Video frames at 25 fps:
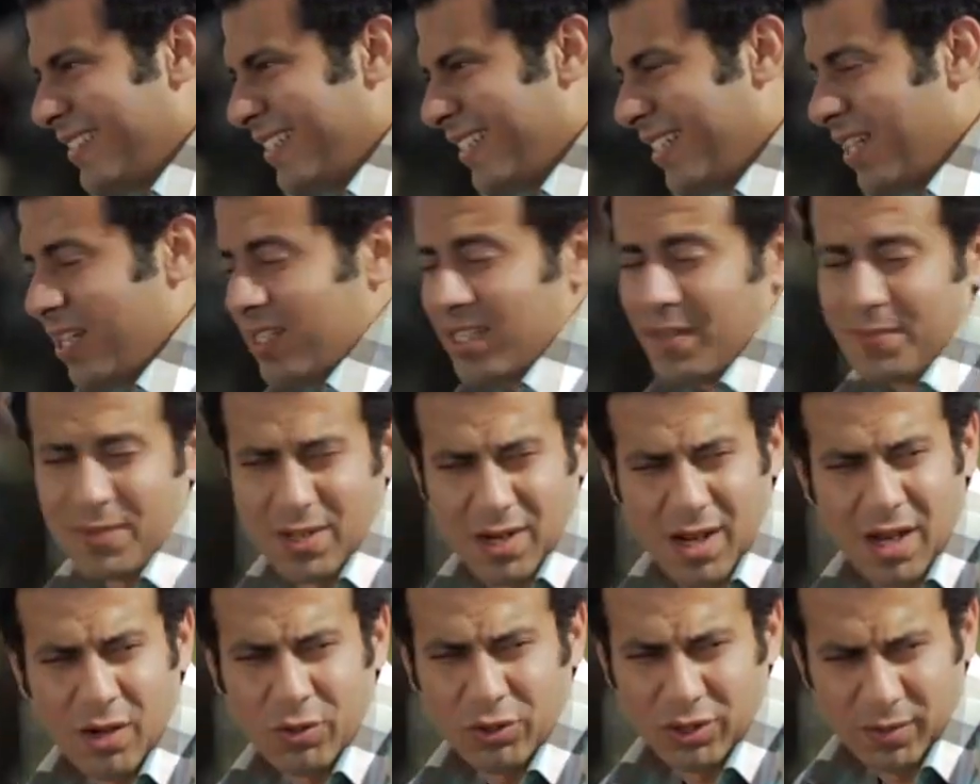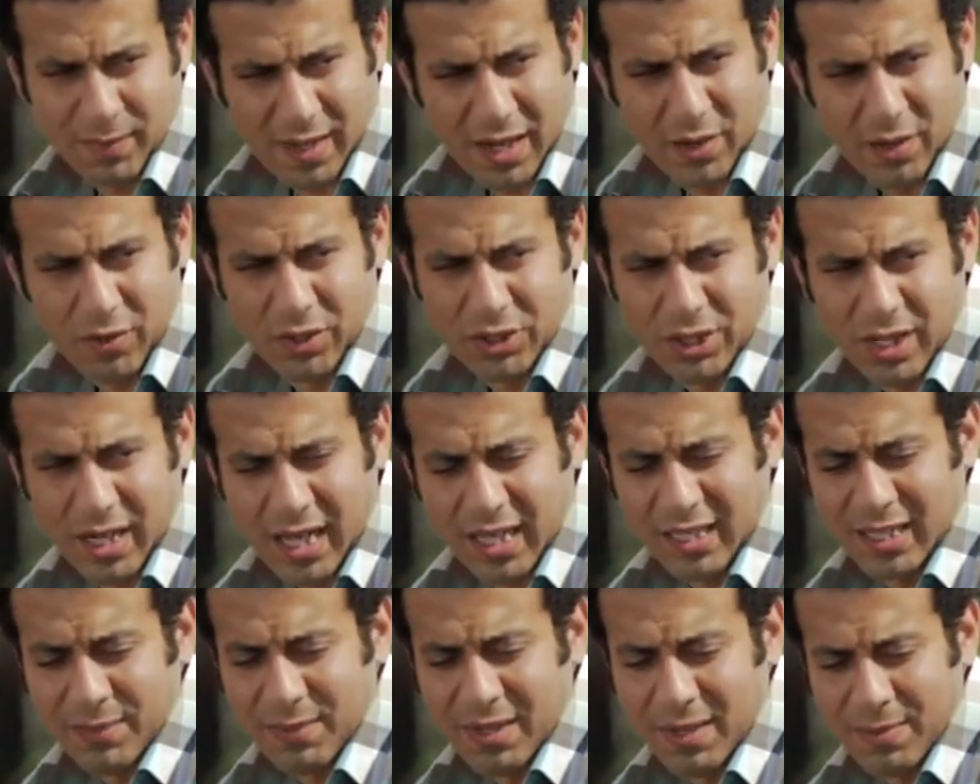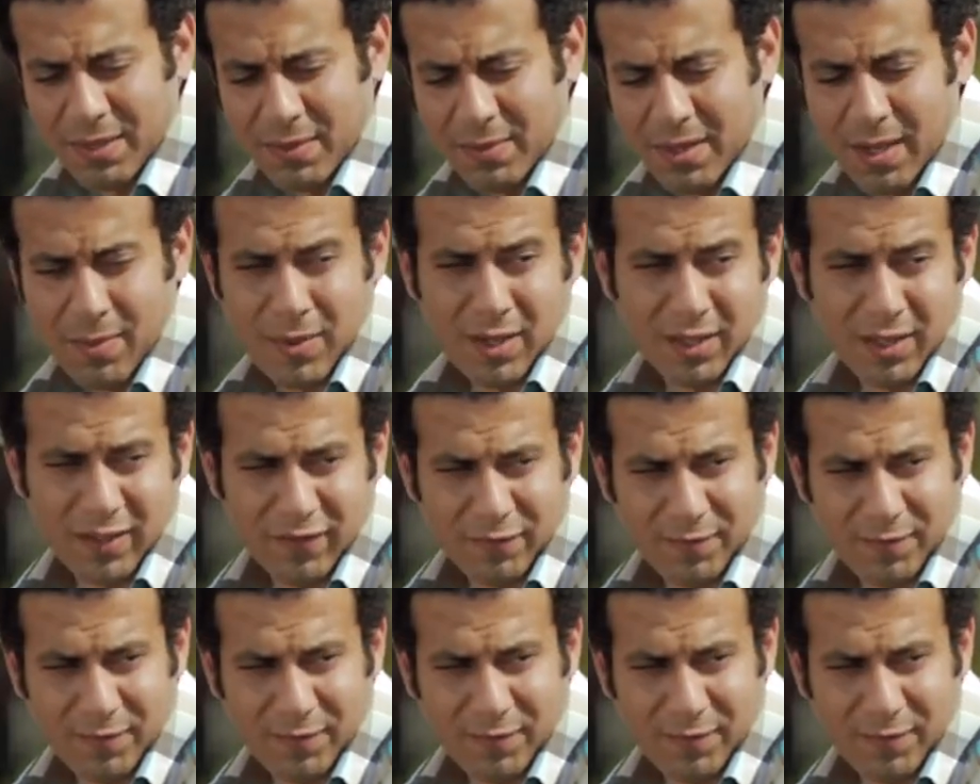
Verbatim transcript: انا اصلي بصراحه كنت محوشها لحد ما نبقى مع بعض في